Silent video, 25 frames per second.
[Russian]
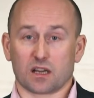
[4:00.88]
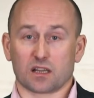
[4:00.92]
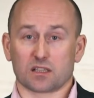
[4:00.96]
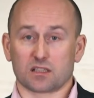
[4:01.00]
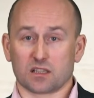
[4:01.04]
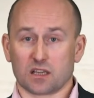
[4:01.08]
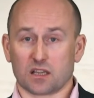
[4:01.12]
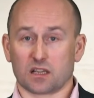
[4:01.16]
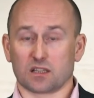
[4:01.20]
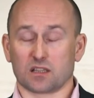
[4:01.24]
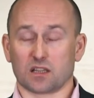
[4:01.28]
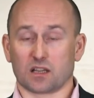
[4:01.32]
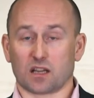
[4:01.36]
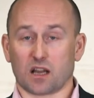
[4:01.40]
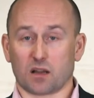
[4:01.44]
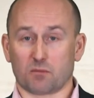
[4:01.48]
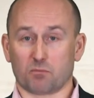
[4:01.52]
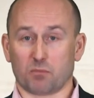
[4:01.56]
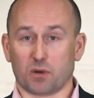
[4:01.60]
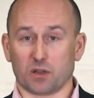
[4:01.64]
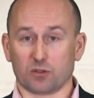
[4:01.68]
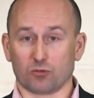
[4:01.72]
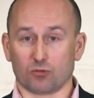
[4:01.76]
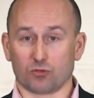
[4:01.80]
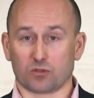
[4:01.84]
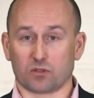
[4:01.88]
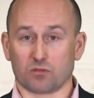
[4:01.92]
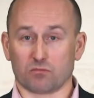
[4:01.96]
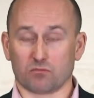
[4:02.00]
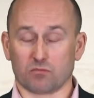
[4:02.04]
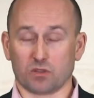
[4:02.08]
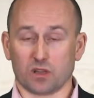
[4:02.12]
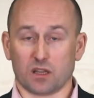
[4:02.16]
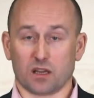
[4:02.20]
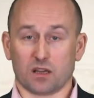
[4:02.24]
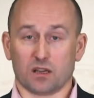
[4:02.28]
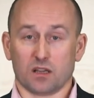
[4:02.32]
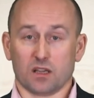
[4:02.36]
разыграно как по
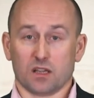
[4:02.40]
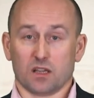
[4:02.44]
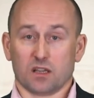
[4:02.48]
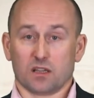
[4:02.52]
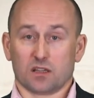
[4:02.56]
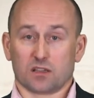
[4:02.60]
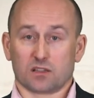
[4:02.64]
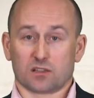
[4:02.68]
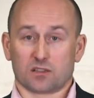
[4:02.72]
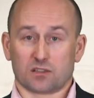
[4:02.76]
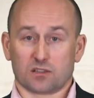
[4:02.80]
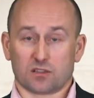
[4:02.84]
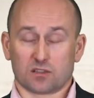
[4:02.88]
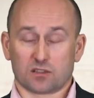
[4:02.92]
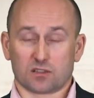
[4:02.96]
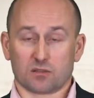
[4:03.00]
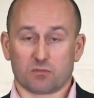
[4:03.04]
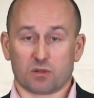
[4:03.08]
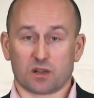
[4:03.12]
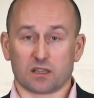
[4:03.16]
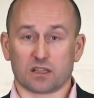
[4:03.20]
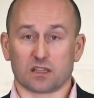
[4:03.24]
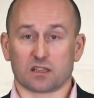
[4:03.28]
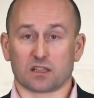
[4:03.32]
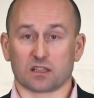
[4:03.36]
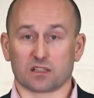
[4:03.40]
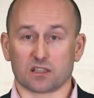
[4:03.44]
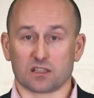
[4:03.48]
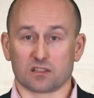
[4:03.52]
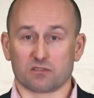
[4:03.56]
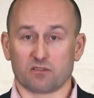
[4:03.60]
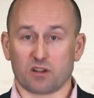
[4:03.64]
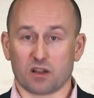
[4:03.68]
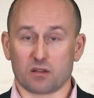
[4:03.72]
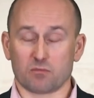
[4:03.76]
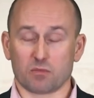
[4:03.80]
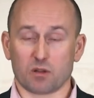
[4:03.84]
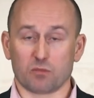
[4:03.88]
нотам. Была собрана так
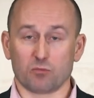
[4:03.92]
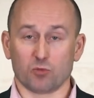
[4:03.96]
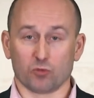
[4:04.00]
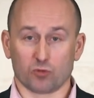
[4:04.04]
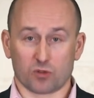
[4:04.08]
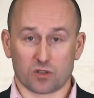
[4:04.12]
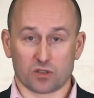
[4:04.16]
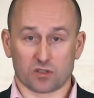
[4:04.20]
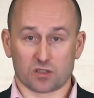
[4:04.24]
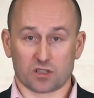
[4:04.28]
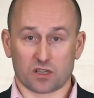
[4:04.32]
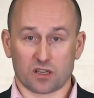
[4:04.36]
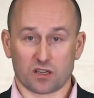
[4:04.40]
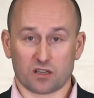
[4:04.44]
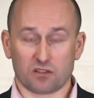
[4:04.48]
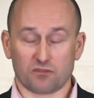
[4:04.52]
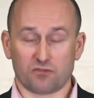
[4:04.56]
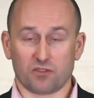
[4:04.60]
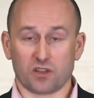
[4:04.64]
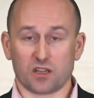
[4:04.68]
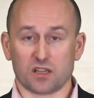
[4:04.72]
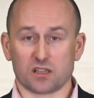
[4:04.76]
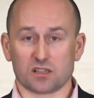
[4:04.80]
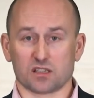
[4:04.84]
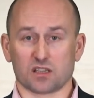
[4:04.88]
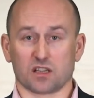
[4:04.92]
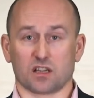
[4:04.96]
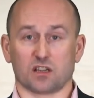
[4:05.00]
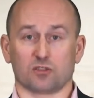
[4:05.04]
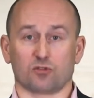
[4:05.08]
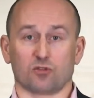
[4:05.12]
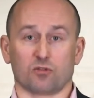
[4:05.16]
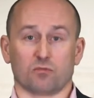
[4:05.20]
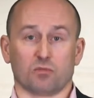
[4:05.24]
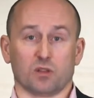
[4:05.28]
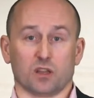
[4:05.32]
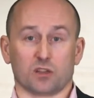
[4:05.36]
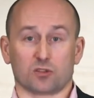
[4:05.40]
называемая Мюнхенская конференция,
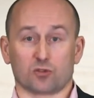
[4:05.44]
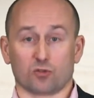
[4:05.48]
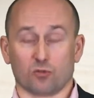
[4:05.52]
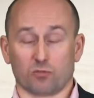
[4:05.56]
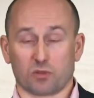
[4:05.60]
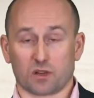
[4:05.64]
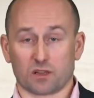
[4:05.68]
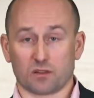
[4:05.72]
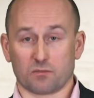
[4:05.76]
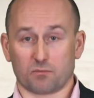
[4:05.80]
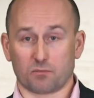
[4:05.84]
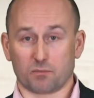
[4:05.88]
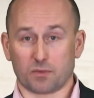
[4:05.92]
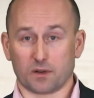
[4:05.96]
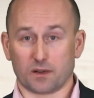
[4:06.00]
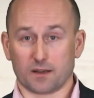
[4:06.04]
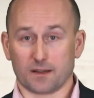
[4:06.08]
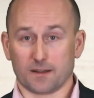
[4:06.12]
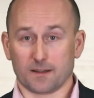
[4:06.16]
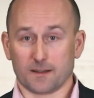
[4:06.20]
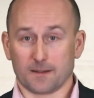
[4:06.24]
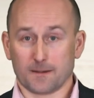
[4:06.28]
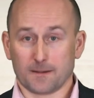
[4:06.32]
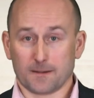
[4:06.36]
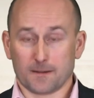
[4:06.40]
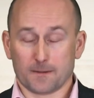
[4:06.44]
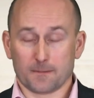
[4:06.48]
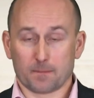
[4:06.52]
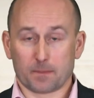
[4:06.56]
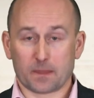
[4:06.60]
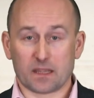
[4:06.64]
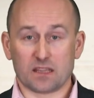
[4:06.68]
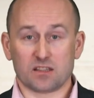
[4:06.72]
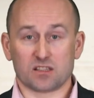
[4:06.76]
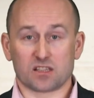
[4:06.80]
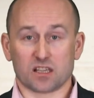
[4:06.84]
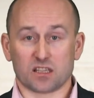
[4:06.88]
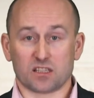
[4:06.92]
которая была собрана по
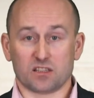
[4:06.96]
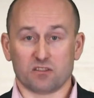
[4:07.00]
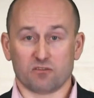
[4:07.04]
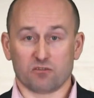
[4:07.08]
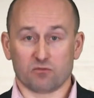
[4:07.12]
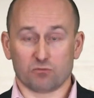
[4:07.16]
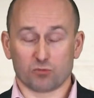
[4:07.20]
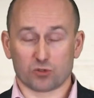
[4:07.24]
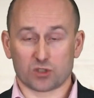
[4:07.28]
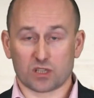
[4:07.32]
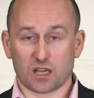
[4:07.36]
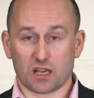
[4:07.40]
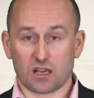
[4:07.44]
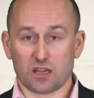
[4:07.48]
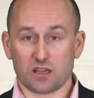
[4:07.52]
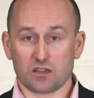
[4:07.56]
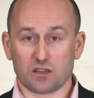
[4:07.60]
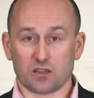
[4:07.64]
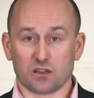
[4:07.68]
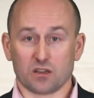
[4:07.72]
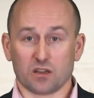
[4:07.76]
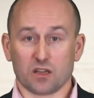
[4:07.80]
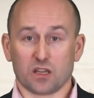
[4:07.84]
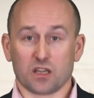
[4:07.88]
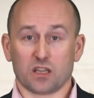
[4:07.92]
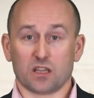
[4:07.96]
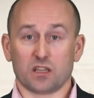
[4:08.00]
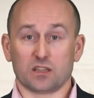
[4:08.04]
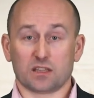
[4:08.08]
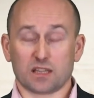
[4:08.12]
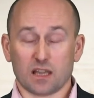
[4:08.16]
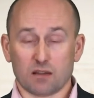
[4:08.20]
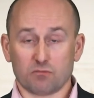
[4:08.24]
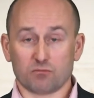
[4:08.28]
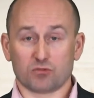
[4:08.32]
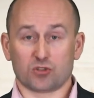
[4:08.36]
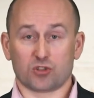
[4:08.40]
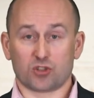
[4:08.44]
инициативе Муссолини, и
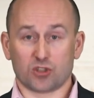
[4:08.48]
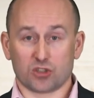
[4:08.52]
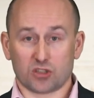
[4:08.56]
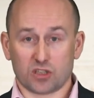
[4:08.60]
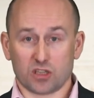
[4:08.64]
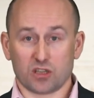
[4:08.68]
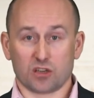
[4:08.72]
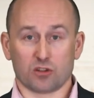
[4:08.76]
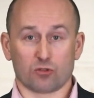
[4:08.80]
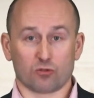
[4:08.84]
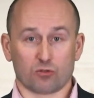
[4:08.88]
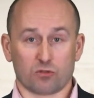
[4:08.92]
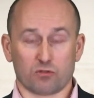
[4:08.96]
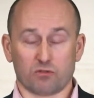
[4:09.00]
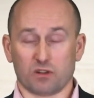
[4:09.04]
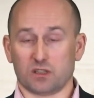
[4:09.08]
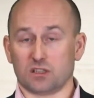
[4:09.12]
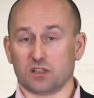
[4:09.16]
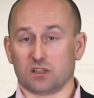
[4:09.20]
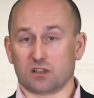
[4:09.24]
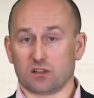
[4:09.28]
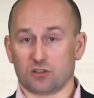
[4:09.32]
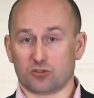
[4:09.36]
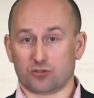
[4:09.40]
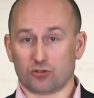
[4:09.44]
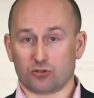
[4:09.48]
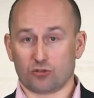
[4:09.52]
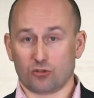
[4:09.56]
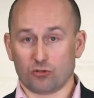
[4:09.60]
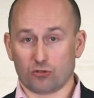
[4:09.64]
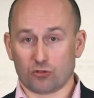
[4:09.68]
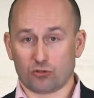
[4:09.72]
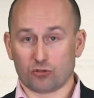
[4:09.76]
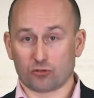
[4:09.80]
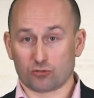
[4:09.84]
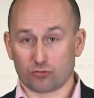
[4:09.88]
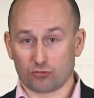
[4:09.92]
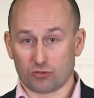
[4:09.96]
там четыре руководителя
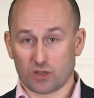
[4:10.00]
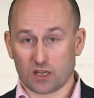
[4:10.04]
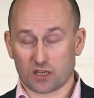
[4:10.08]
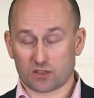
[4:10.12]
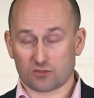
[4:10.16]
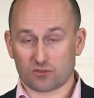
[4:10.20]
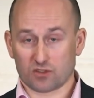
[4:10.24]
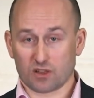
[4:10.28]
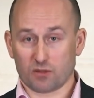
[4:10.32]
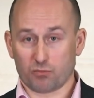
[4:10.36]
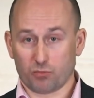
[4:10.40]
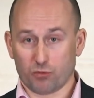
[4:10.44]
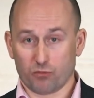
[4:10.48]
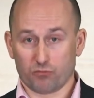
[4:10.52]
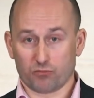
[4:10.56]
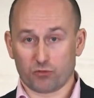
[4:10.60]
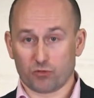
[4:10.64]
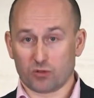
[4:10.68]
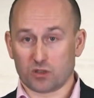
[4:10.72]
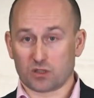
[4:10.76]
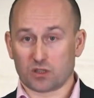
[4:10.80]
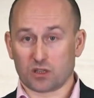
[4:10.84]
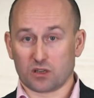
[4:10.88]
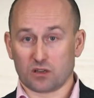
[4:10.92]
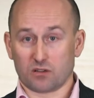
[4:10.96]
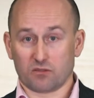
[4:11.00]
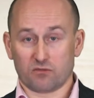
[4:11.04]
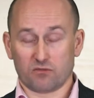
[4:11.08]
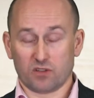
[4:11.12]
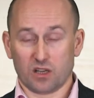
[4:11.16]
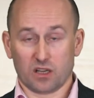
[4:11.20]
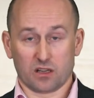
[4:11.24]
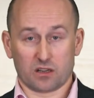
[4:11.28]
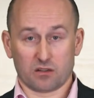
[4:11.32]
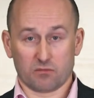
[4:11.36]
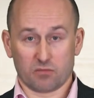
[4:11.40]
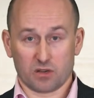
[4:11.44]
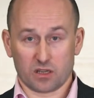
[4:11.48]
четырех государств. Напомню, это
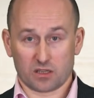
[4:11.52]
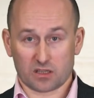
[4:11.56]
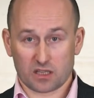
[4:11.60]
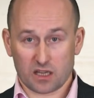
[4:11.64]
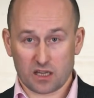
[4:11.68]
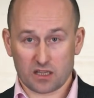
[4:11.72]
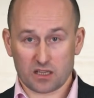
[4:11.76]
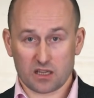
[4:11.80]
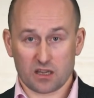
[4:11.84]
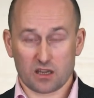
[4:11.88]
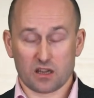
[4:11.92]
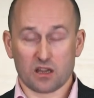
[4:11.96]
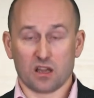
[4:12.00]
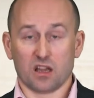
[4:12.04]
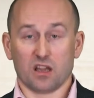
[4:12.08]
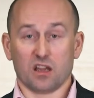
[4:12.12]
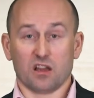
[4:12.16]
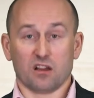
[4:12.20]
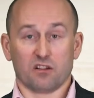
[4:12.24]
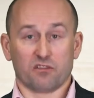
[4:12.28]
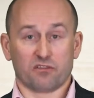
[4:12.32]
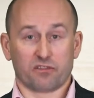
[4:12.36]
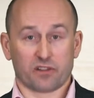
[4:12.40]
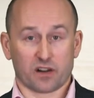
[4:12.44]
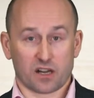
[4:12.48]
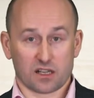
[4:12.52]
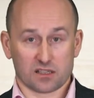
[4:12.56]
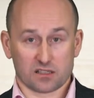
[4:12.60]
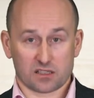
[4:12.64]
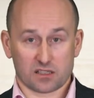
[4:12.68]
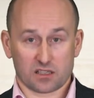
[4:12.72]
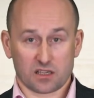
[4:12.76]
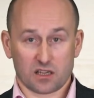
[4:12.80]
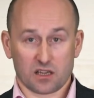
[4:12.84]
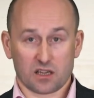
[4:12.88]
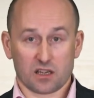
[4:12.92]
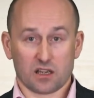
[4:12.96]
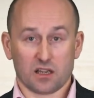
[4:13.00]
Великобритания,
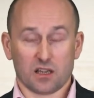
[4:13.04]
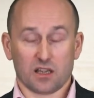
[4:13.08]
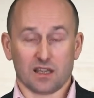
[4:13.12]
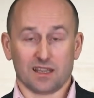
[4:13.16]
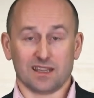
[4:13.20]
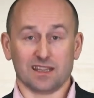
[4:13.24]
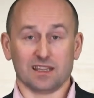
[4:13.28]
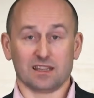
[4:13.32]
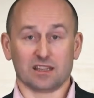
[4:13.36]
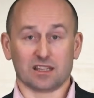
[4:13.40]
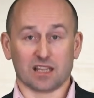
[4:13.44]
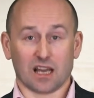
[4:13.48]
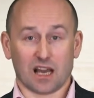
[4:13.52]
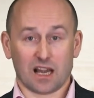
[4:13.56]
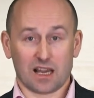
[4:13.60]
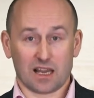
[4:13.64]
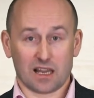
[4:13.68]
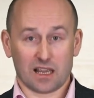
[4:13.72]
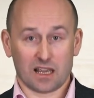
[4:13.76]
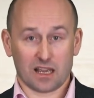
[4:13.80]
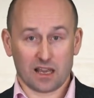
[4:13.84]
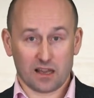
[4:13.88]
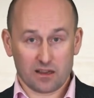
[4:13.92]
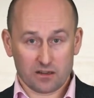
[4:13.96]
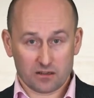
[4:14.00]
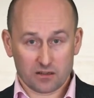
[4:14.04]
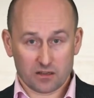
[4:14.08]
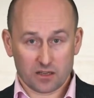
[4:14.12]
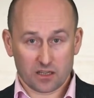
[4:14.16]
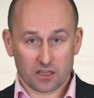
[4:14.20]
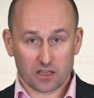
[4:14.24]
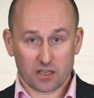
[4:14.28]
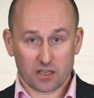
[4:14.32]
Франция, Италия